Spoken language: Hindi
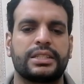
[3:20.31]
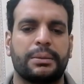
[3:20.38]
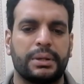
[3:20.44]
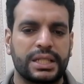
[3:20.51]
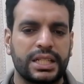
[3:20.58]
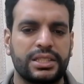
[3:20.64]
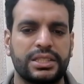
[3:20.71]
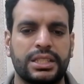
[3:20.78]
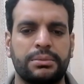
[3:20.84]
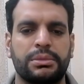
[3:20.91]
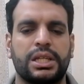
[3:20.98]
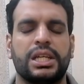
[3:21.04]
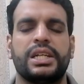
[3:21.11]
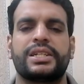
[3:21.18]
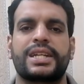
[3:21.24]
ज़बरदस्त किस्म
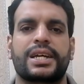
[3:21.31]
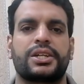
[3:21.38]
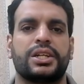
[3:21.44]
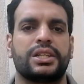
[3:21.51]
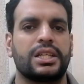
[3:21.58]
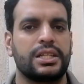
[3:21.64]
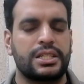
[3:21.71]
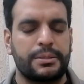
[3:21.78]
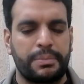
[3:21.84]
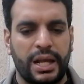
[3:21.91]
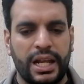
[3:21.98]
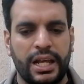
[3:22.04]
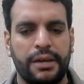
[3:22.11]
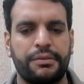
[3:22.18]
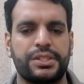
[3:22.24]
की इंट्रैक्शन थी इससे
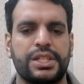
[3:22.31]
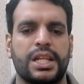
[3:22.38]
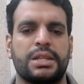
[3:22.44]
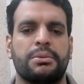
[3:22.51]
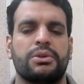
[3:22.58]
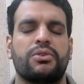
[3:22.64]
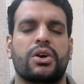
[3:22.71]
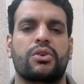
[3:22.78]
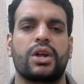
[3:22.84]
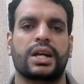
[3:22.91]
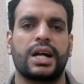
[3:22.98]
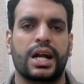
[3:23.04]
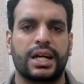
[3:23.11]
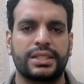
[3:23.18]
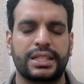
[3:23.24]
पहले वजी अजम अनवारुल्ला
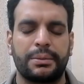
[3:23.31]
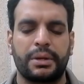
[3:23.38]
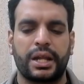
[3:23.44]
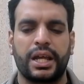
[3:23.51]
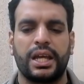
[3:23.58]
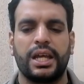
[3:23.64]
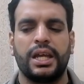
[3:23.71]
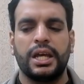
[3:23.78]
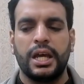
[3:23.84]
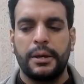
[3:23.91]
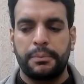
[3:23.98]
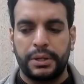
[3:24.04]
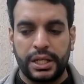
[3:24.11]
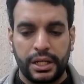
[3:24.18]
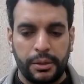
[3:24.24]
काकर साहब रहे
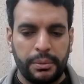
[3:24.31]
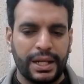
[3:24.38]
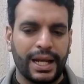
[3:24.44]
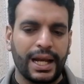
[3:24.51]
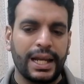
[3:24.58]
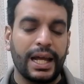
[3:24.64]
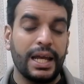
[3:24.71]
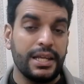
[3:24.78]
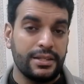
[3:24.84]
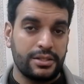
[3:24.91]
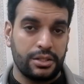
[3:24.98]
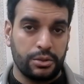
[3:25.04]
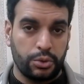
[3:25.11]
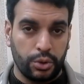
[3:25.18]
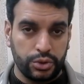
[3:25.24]
फिर मेरा ख्याल है इस